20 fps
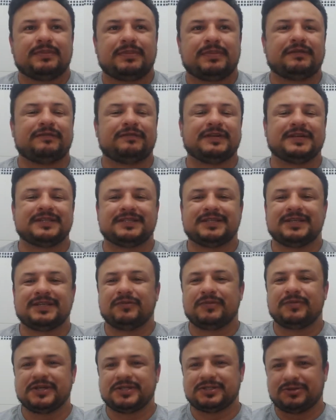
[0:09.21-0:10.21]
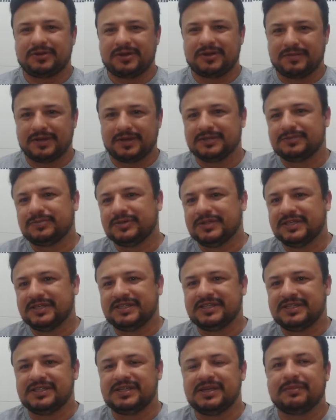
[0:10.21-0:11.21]
para fazer uma história mais
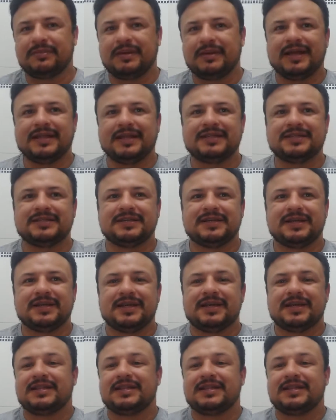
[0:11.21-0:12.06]
bonitinha, mas